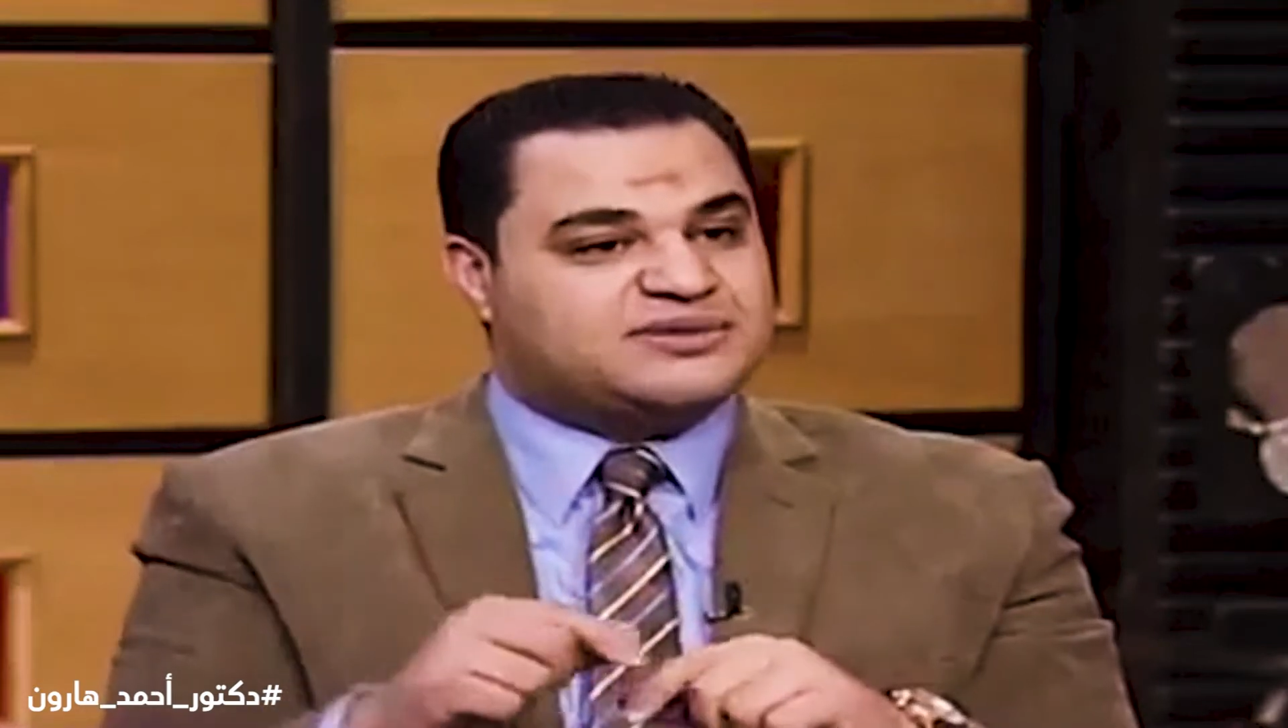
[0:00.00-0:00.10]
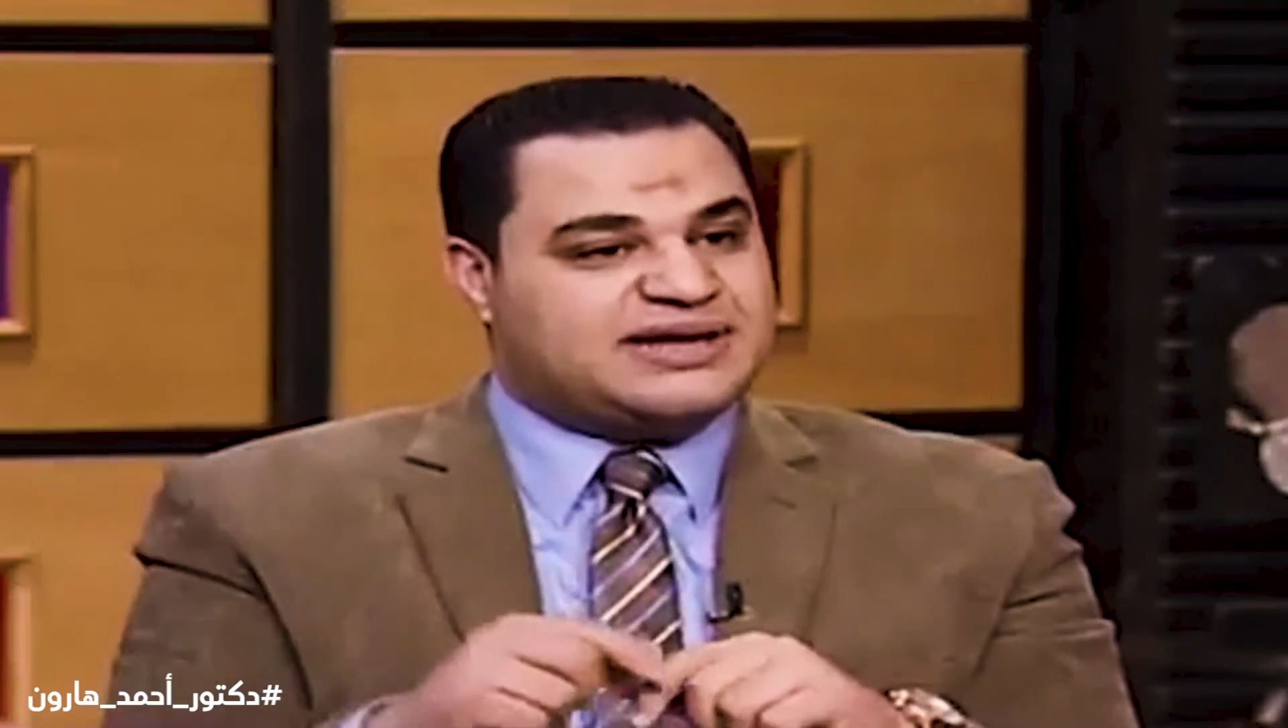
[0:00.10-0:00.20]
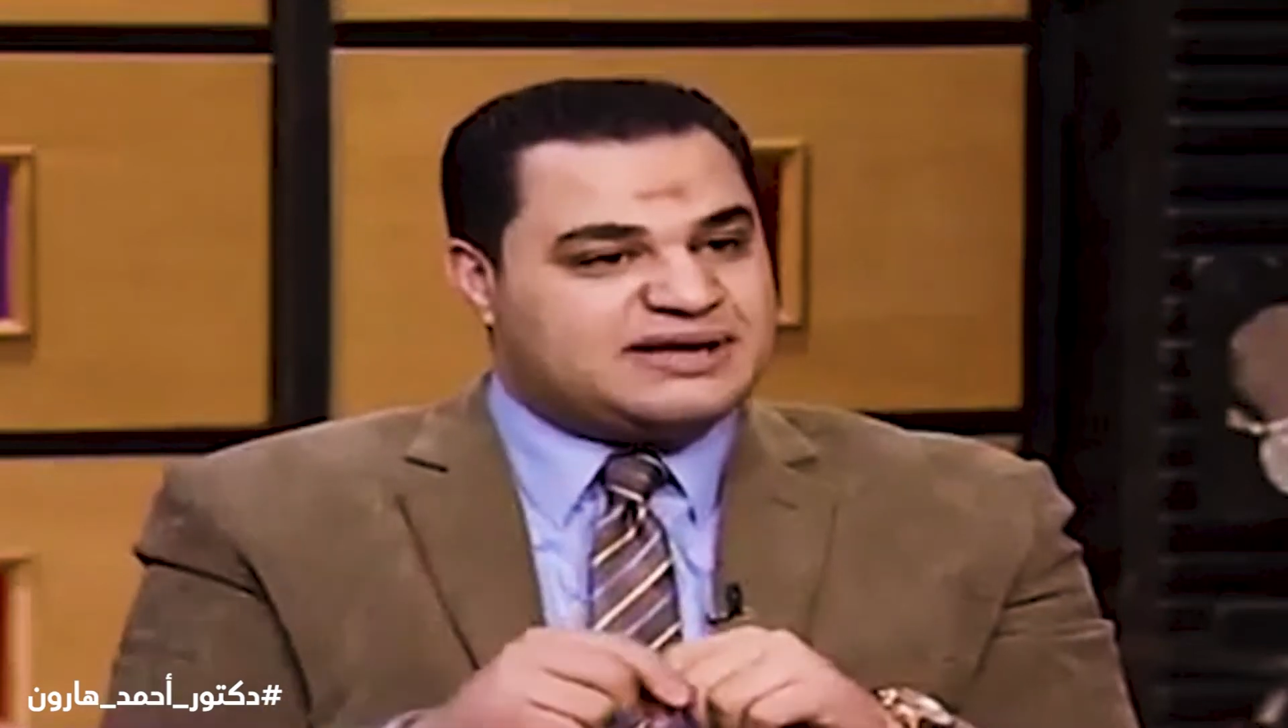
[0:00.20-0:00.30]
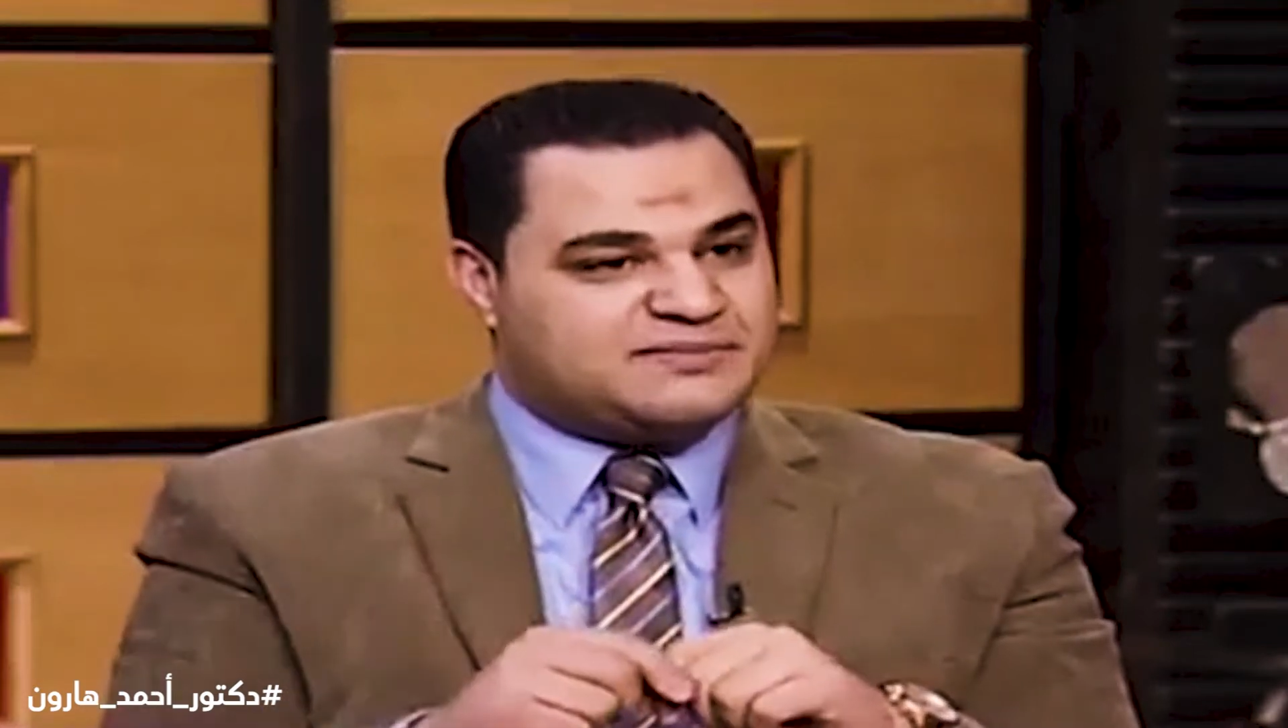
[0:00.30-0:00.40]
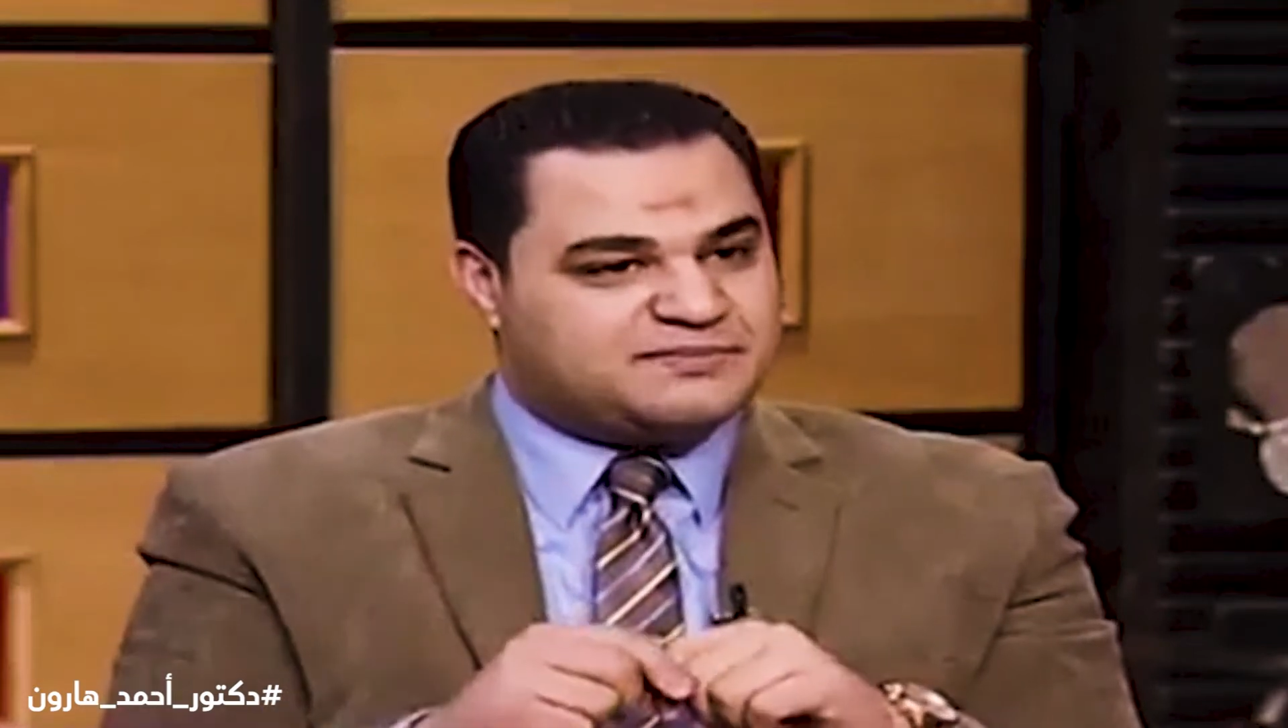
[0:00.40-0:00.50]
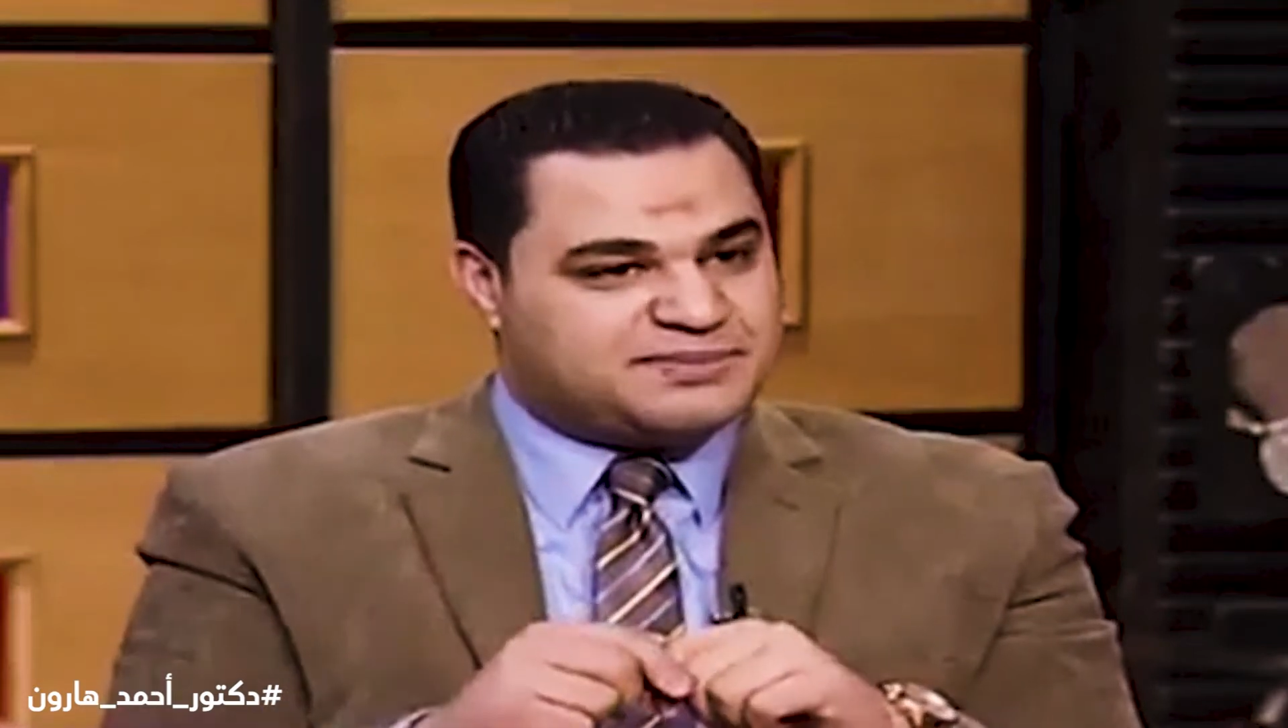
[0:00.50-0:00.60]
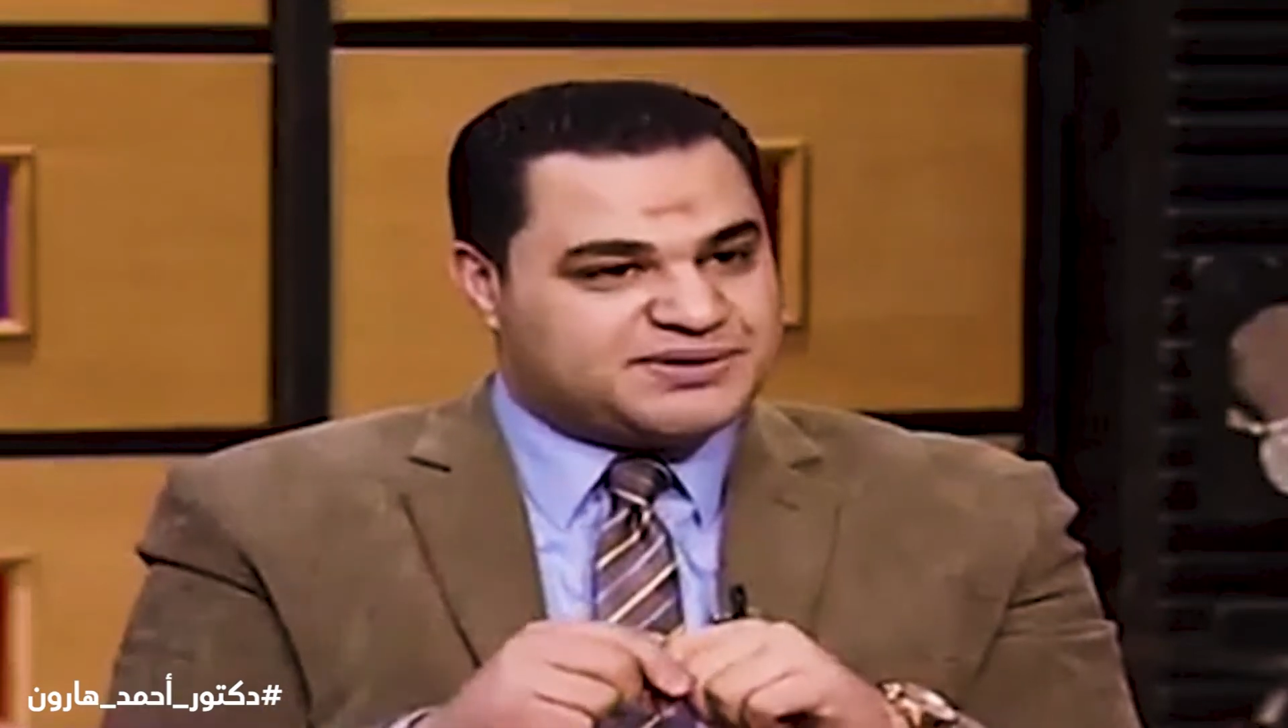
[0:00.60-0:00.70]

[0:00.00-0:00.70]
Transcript: بالاب